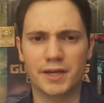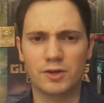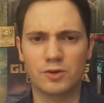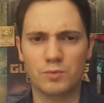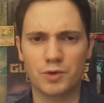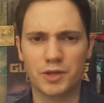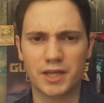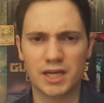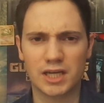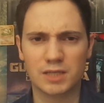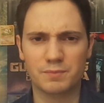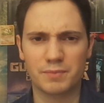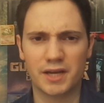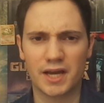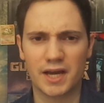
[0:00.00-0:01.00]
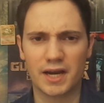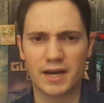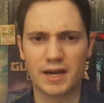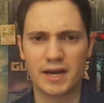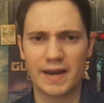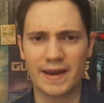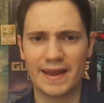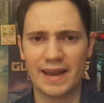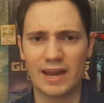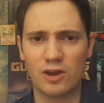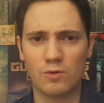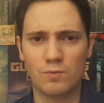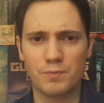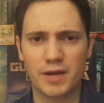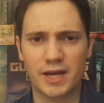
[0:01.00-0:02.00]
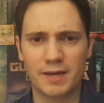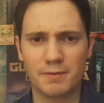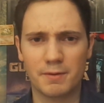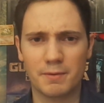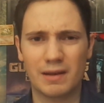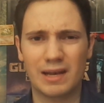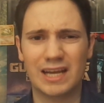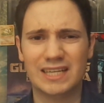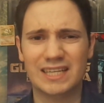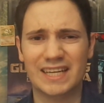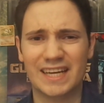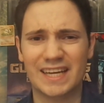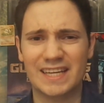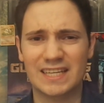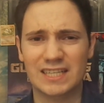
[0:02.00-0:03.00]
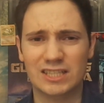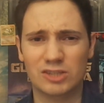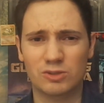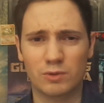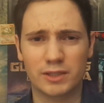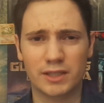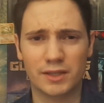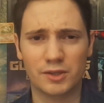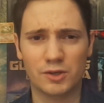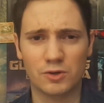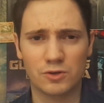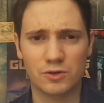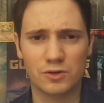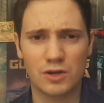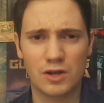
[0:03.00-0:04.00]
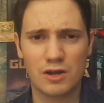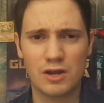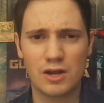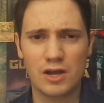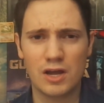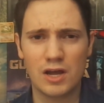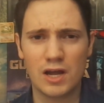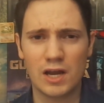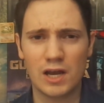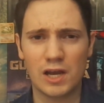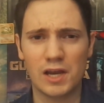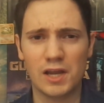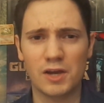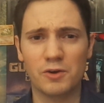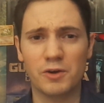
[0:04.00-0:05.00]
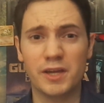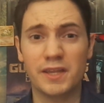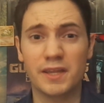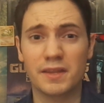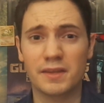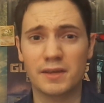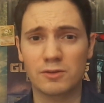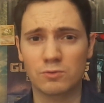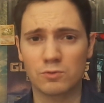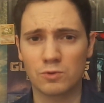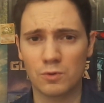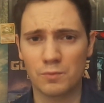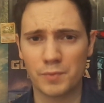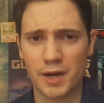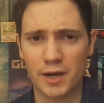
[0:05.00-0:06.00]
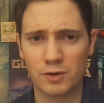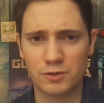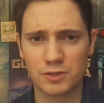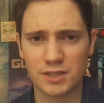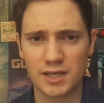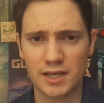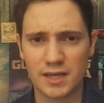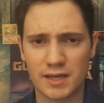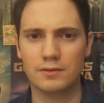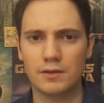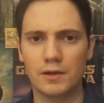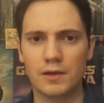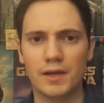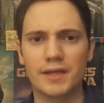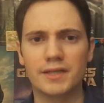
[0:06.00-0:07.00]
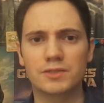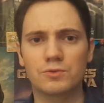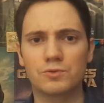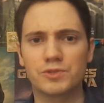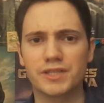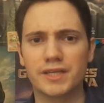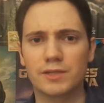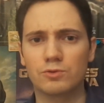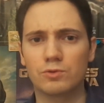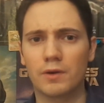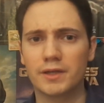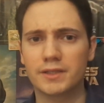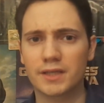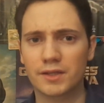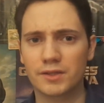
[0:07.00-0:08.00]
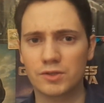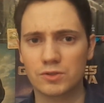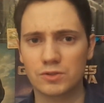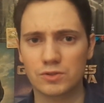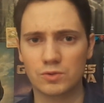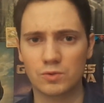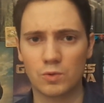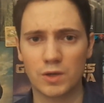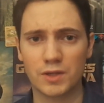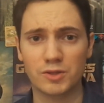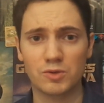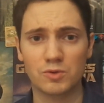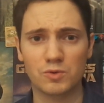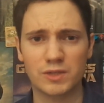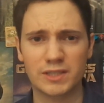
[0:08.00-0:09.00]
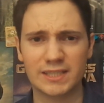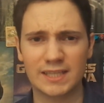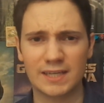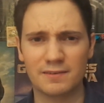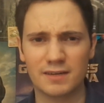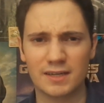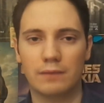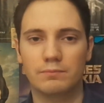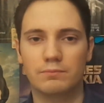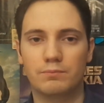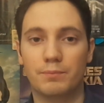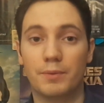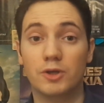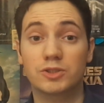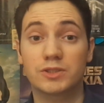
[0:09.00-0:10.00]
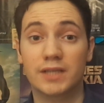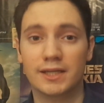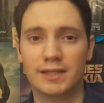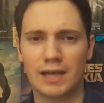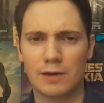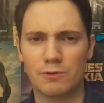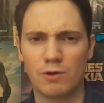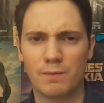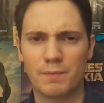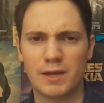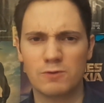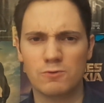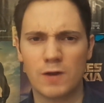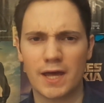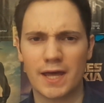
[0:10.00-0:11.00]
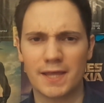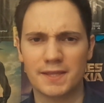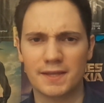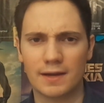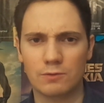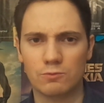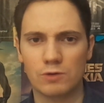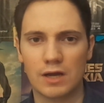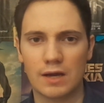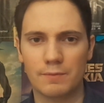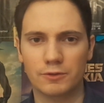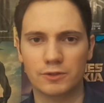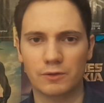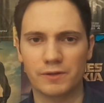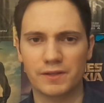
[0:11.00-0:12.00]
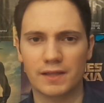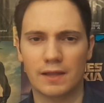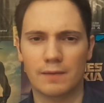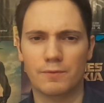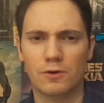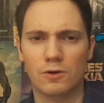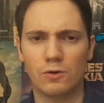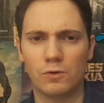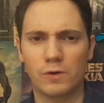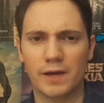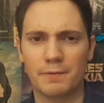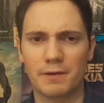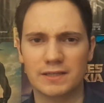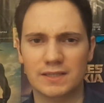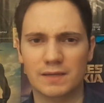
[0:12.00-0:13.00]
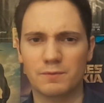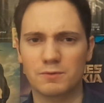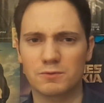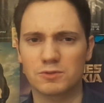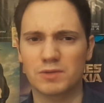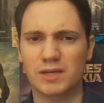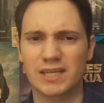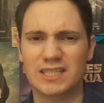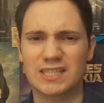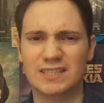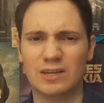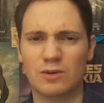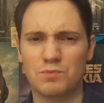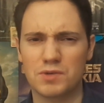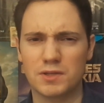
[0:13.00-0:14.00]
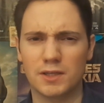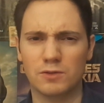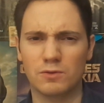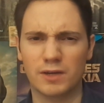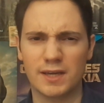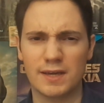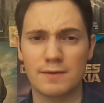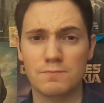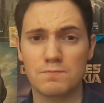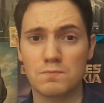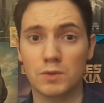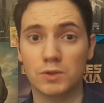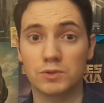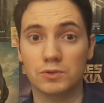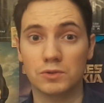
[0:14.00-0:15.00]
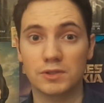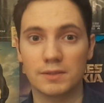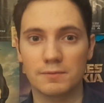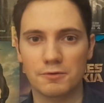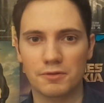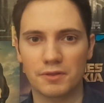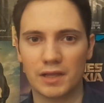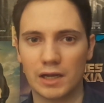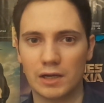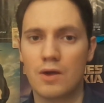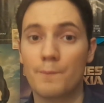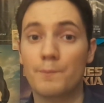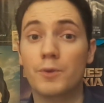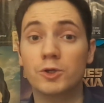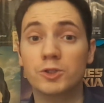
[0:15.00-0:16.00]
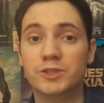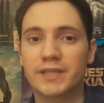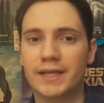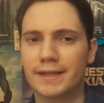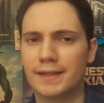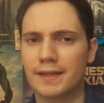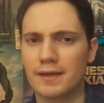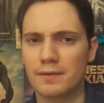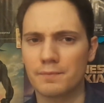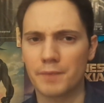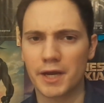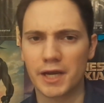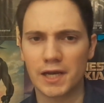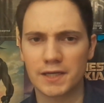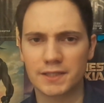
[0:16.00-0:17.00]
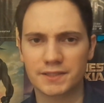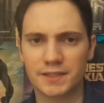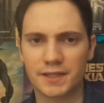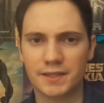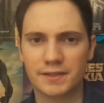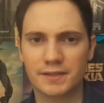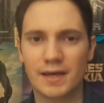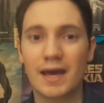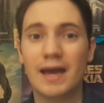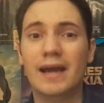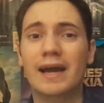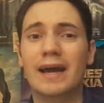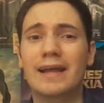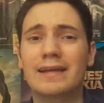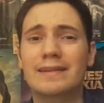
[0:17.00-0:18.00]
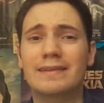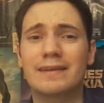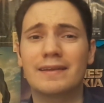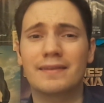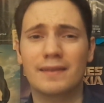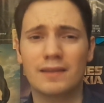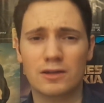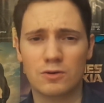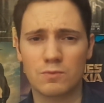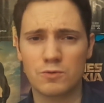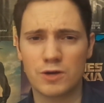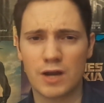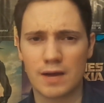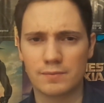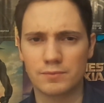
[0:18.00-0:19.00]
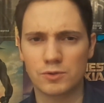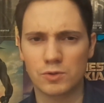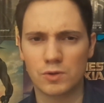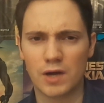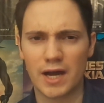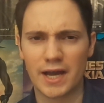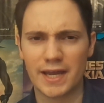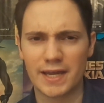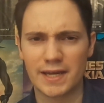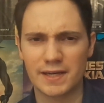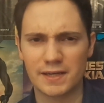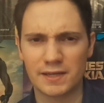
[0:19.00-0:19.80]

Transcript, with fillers: que no puede respirar, el hombre que vive en las rejillas de tu habitación. Le oí decir tu nombre anoche, le escuché en tu habitación cuando no estabas. Póster de la nueva película de Drácula, protagonizada por Luke Evans, que podemos ver que se está convirtiendo aquí en un montón de murciélago. Póster de Meryl Streep, caracterizada como una bruja en